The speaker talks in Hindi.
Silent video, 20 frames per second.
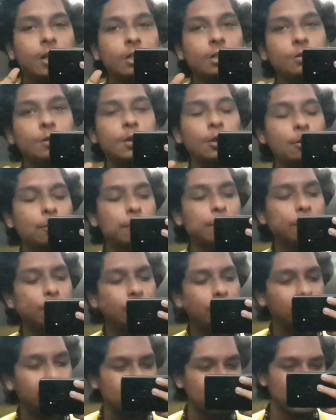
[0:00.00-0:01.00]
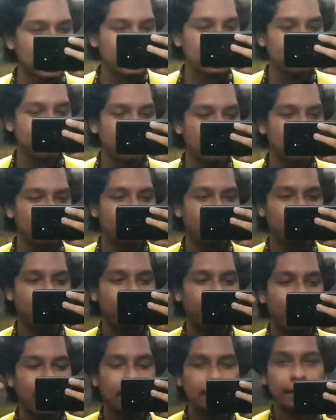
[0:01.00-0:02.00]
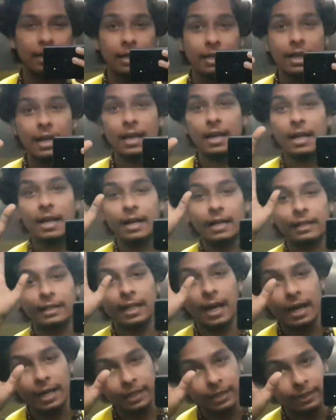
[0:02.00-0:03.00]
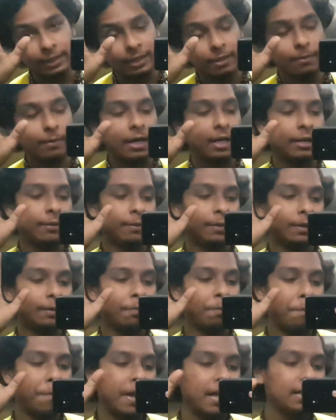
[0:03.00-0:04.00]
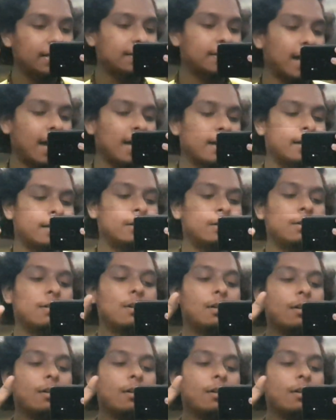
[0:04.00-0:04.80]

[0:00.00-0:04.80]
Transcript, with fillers: इस वीडियो में हम लोग नीचे जाने वाले हैं और बात करने वाले हैं टायर के बारे में बेस्ट टायर